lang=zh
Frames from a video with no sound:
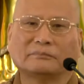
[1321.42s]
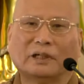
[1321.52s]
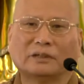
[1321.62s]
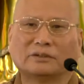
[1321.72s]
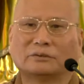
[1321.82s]

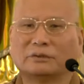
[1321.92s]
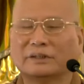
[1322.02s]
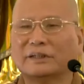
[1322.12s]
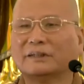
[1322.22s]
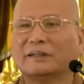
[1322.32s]
啊，做
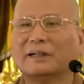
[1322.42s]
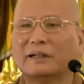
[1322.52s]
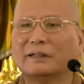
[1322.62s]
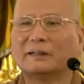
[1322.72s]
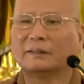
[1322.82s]
爷爷
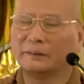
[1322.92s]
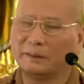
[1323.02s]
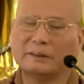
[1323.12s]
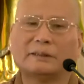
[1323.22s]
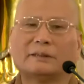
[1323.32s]
奶奶的
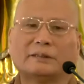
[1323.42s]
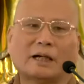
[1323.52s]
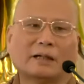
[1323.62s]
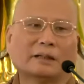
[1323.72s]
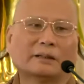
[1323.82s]
也可以讲。